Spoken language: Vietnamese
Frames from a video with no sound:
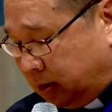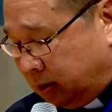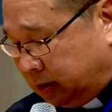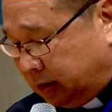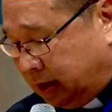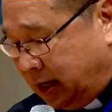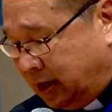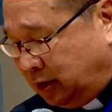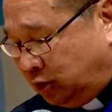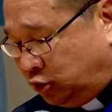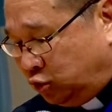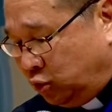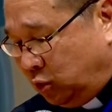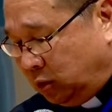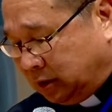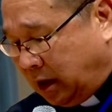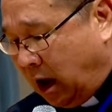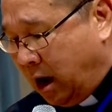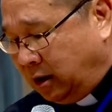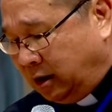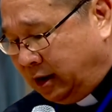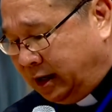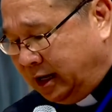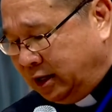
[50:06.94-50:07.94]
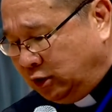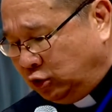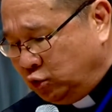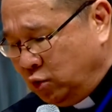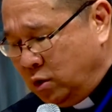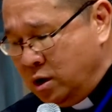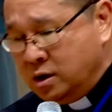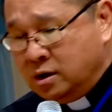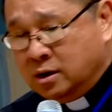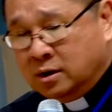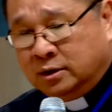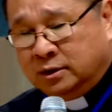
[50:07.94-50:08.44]
Thiên Chúa, thần khí Chúa
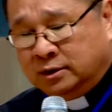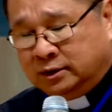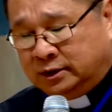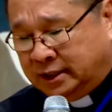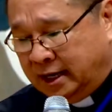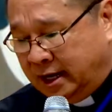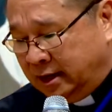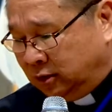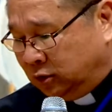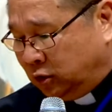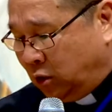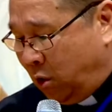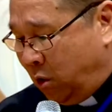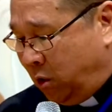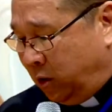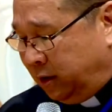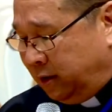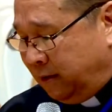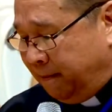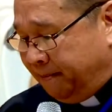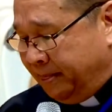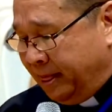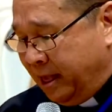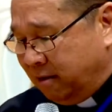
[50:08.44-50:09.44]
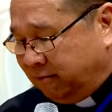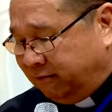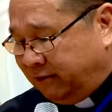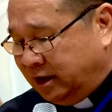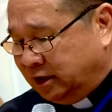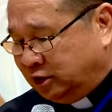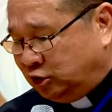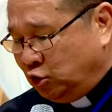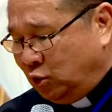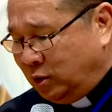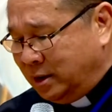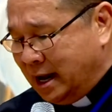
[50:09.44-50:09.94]
ngự trên tôi, vì
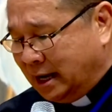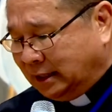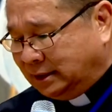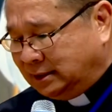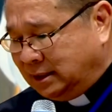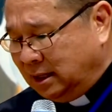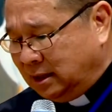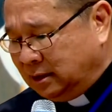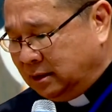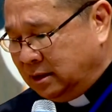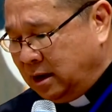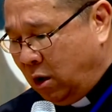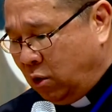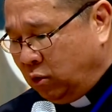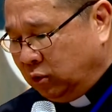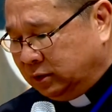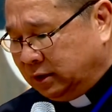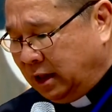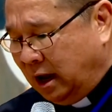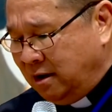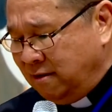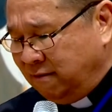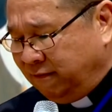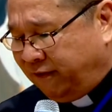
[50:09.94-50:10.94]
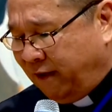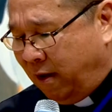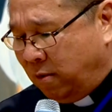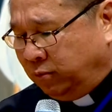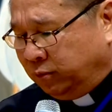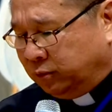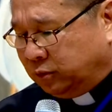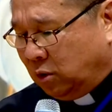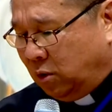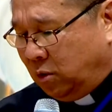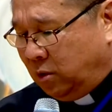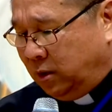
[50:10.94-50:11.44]
Chúa đã sức dầu tấn phong
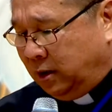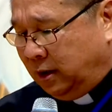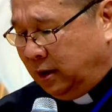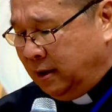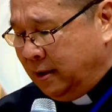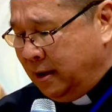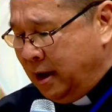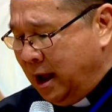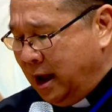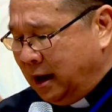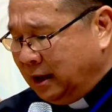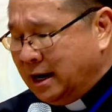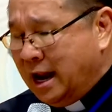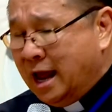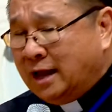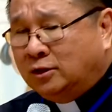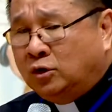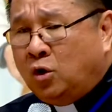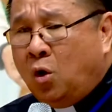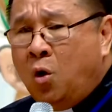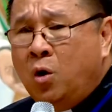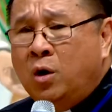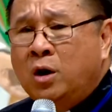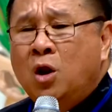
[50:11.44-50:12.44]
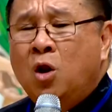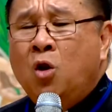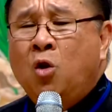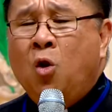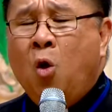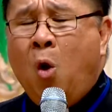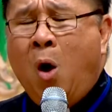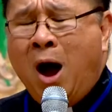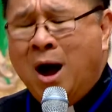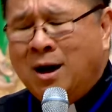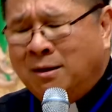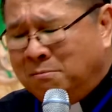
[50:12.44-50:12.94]
tôi, để tôi
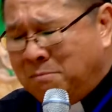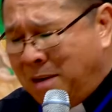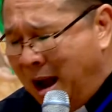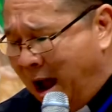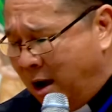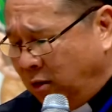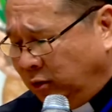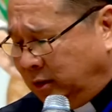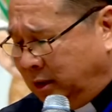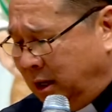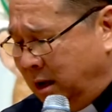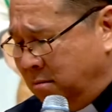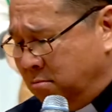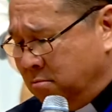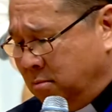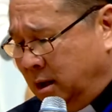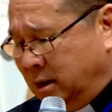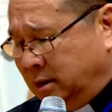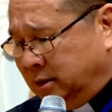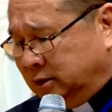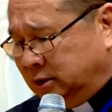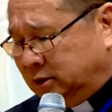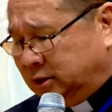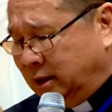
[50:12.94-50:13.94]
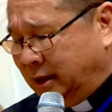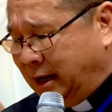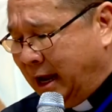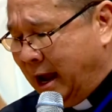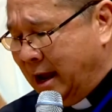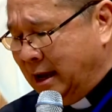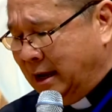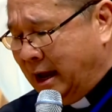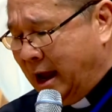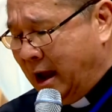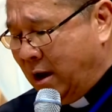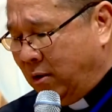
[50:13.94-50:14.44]
loan báo tin mừng cho kẻ
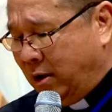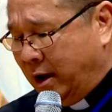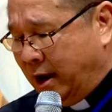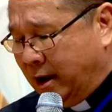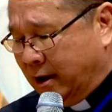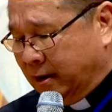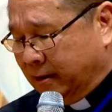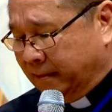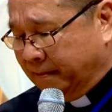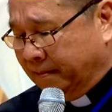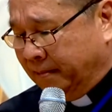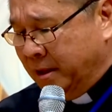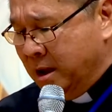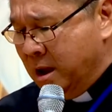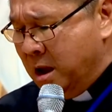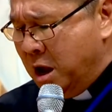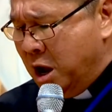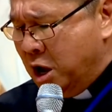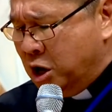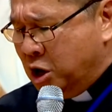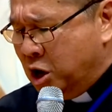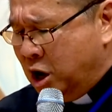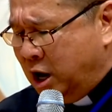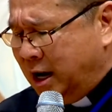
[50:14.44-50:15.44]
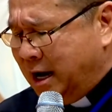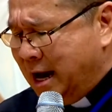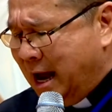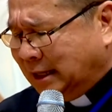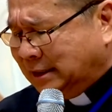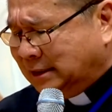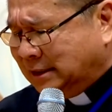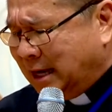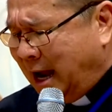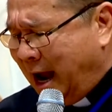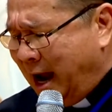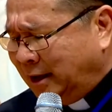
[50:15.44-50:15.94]
nghèo hèn. Người đã
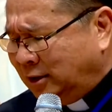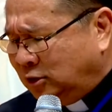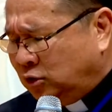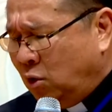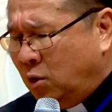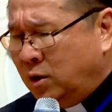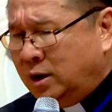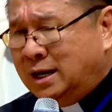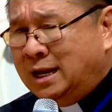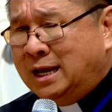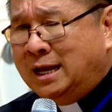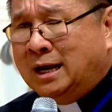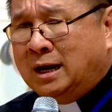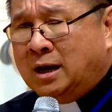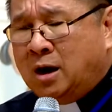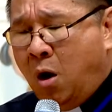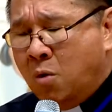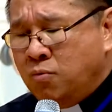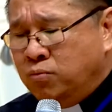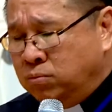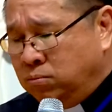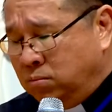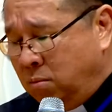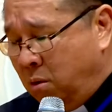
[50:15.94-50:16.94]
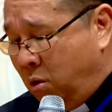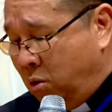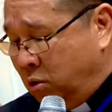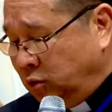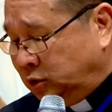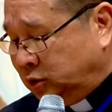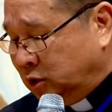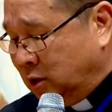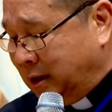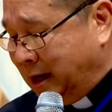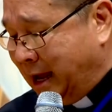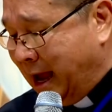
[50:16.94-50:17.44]
sai tôi đi công bố
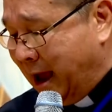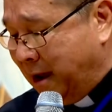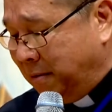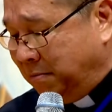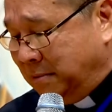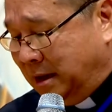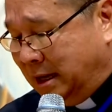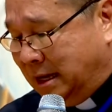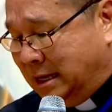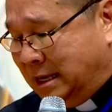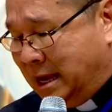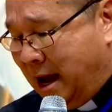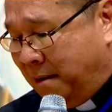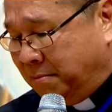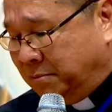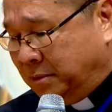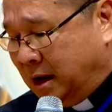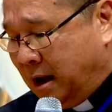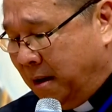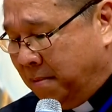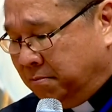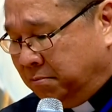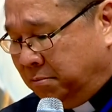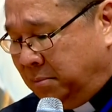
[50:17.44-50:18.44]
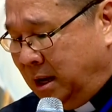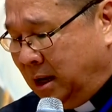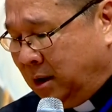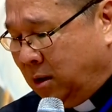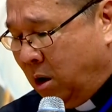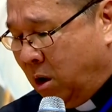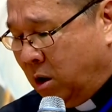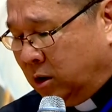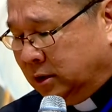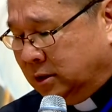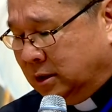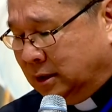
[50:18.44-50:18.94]
cho kẻ bị giam cầm biết
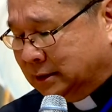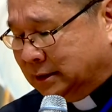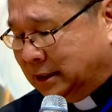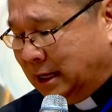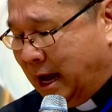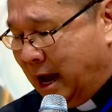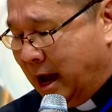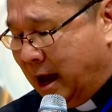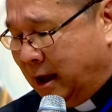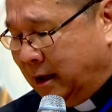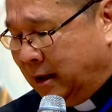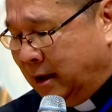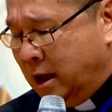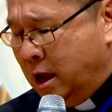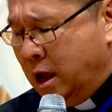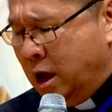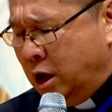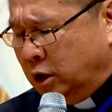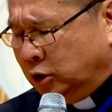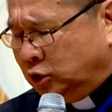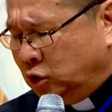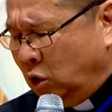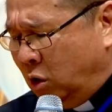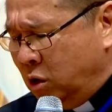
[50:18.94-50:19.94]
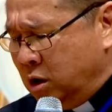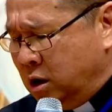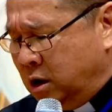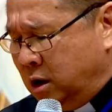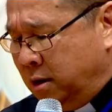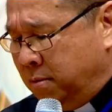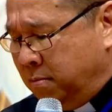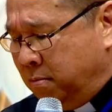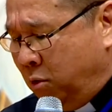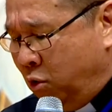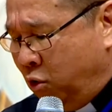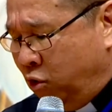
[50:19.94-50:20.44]
họ được tha, cho người
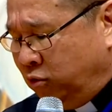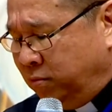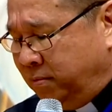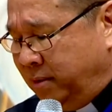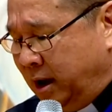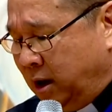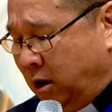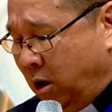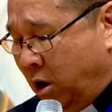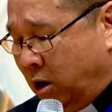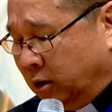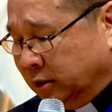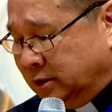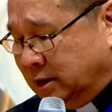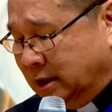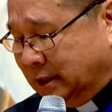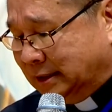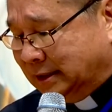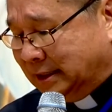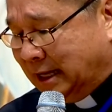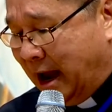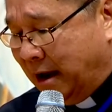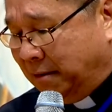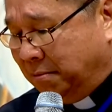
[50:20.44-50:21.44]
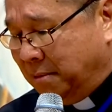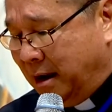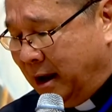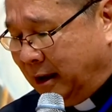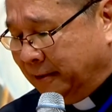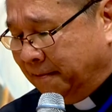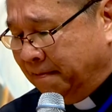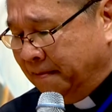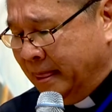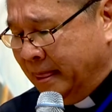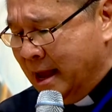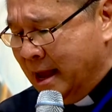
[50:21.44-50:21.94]
mù biết họ được sáng mắt,
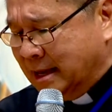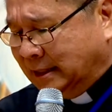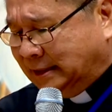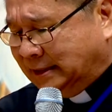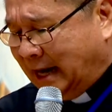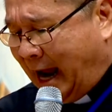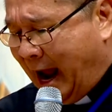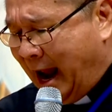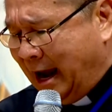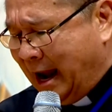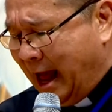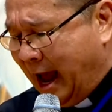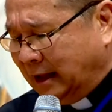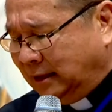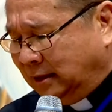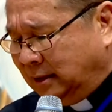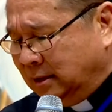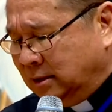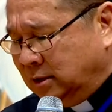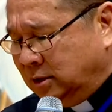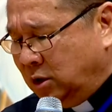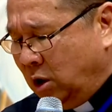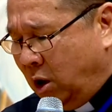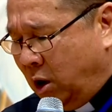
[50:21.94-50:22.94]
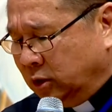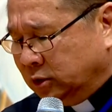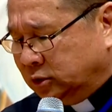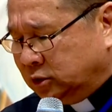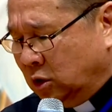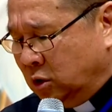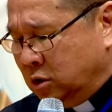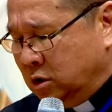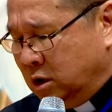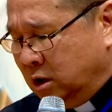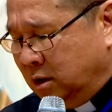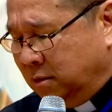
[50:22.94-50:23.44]
trả lại tự do cho
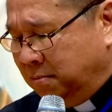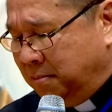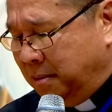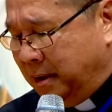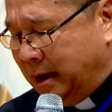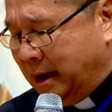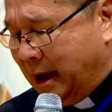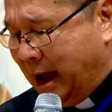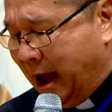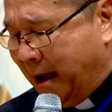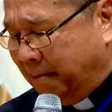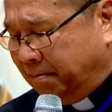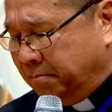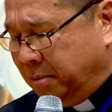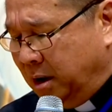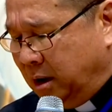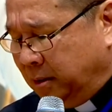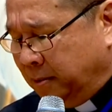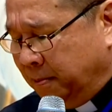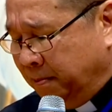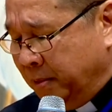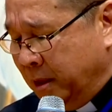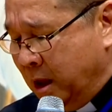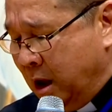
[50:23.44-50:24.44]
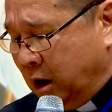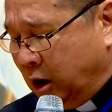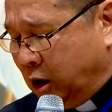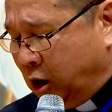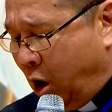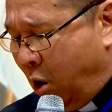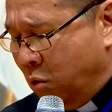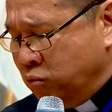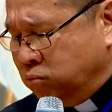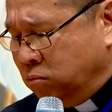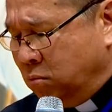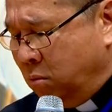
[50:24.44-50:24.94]
người bị áp bức,
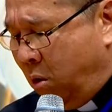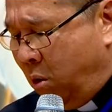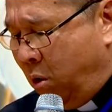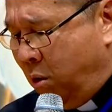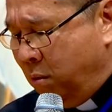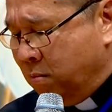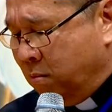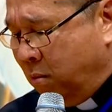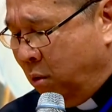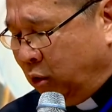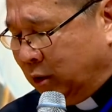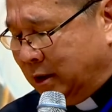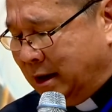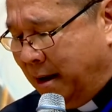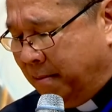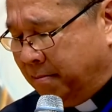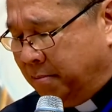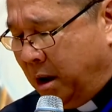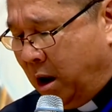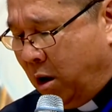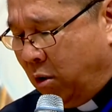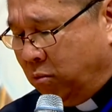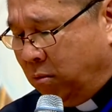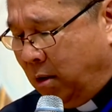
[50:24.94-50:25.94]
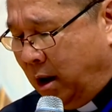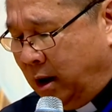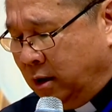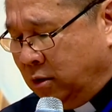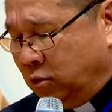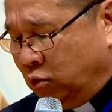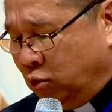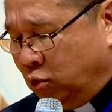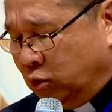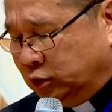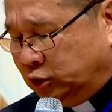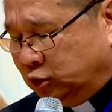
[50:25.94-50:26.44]
công bố một năm hồng
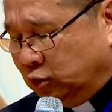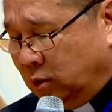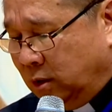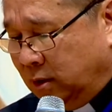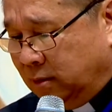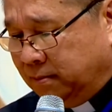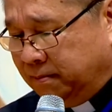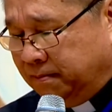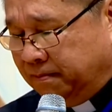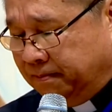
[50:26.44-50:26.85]
ân của Chúa.